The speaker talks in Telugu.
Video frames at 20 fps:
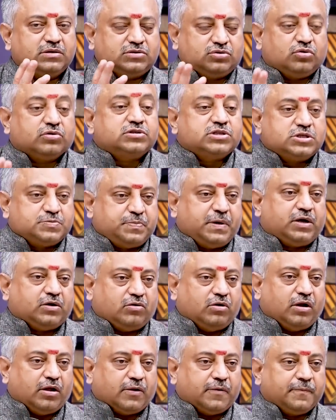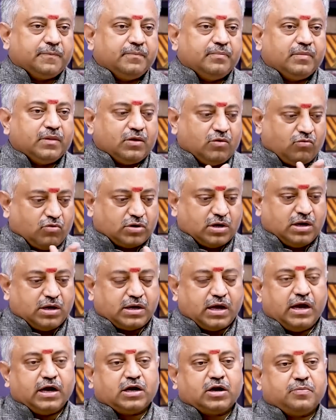సోర్సెస్ పెట్టుకున్నారు ఒక
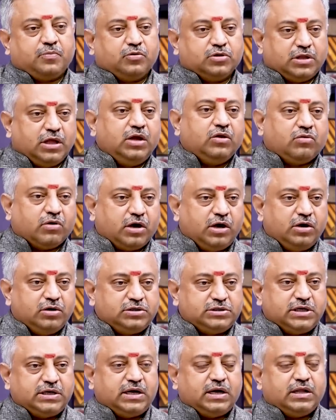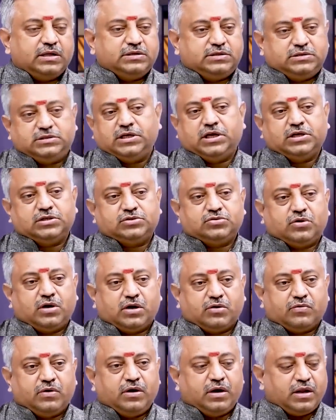కనెక్టర్ పోతే ఇంకో రెండు చేయడం చేయొచ్చు
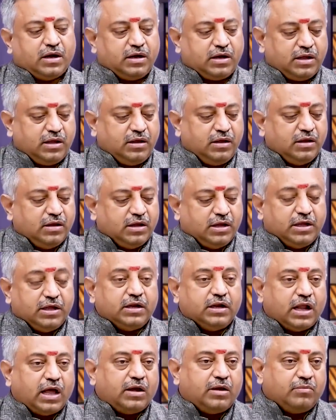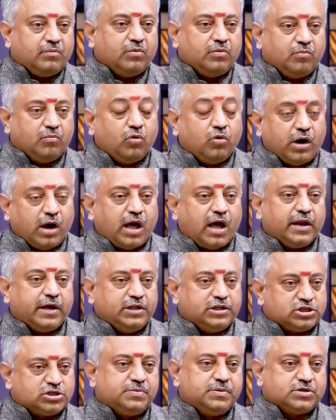అన్నటువంటి అంటే నా మూడు నాలుగు
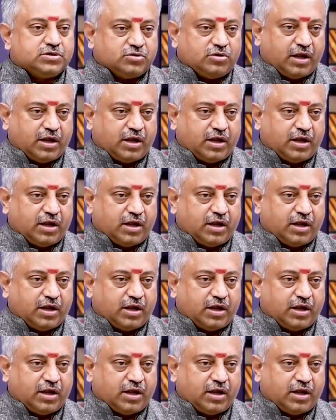ఇన్స్ట్రుమెంట్స్